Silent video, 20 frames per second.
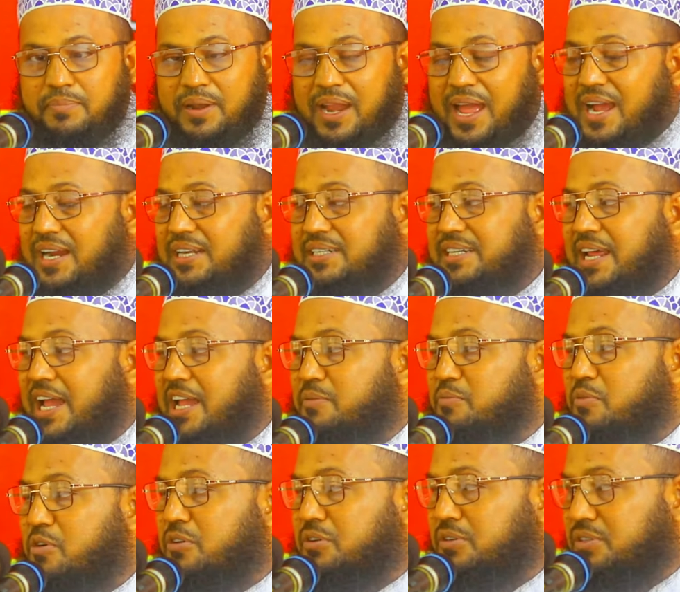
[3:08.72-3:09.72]
ব্ল্যাক
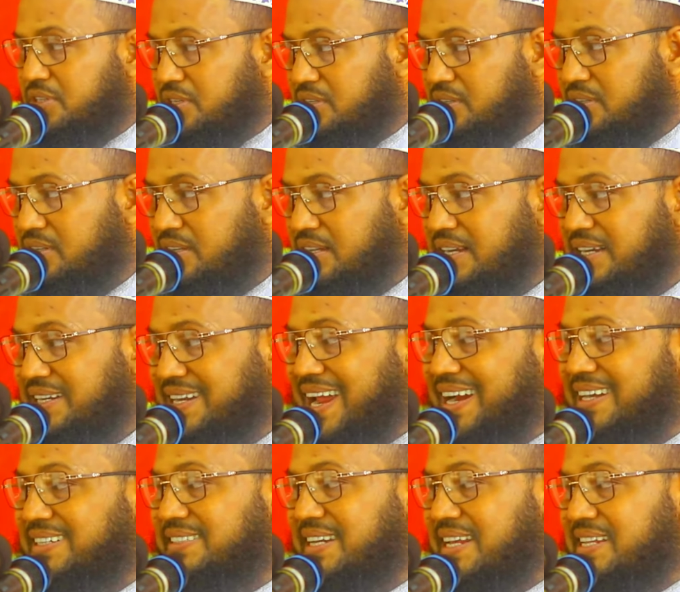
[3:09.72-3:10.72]
ডায়মন্ড
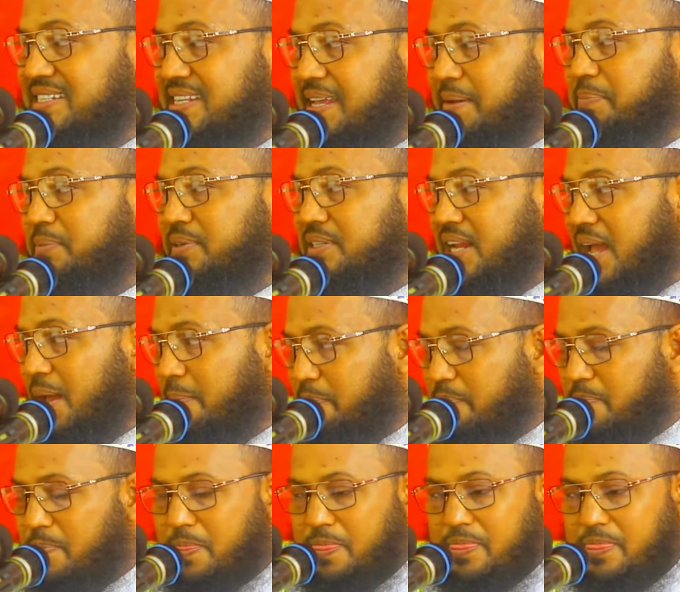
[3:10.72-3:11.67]
নাকটা সেপটাপ